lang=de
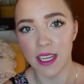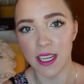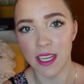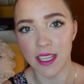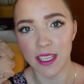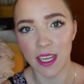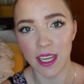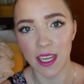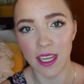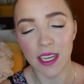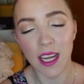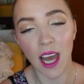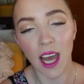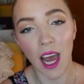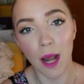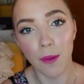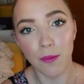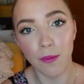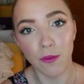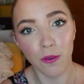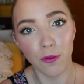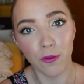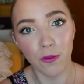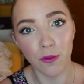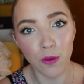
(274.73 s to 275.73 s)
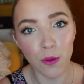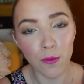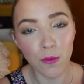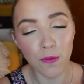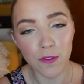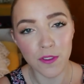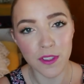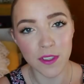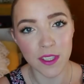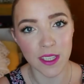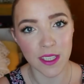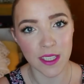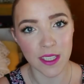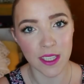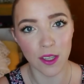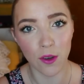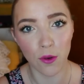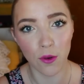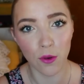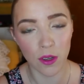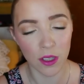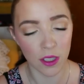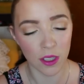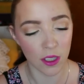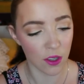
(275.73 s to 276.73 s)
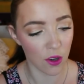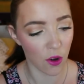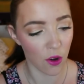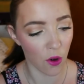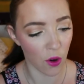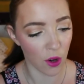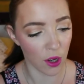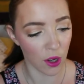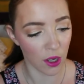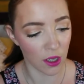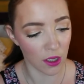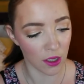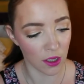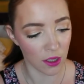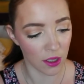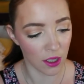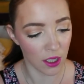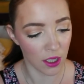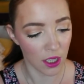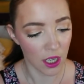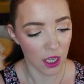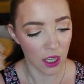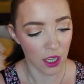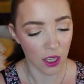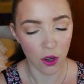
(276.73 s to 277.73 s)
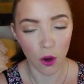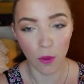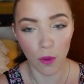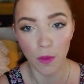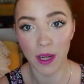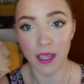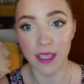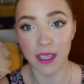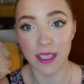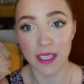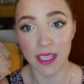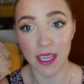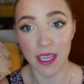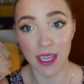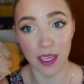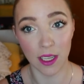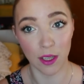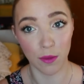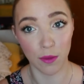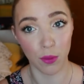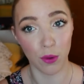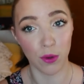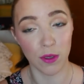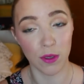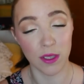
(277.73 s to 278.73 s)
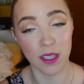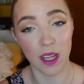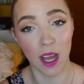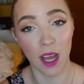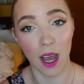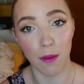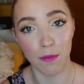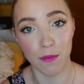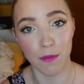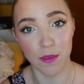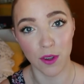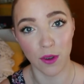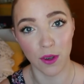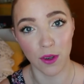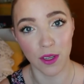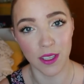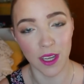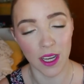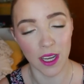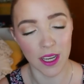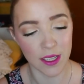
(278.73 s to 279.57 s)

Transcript: dass ihr innerhalb von 15 Sekunden eure kompletten Zähne geputzt haben sollt.